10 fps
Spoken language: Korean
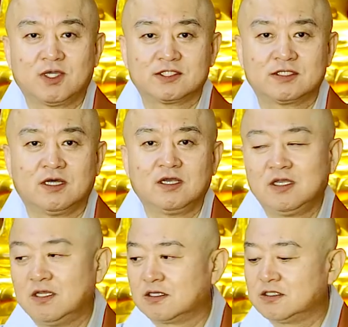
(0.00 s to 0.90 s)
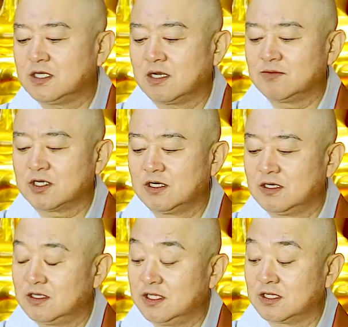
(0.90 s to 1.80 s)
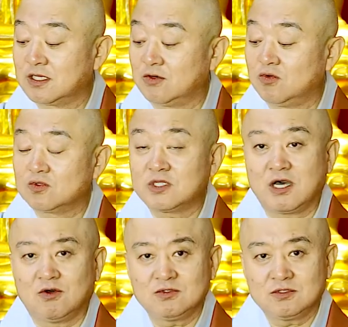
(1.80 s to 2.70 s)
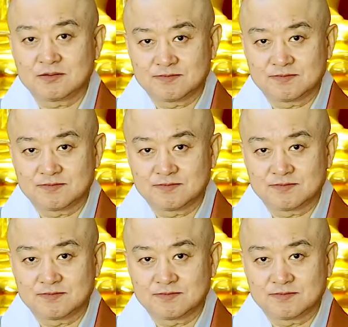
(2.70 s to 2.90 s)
해서 그 사람들을 이렇게 룩다운,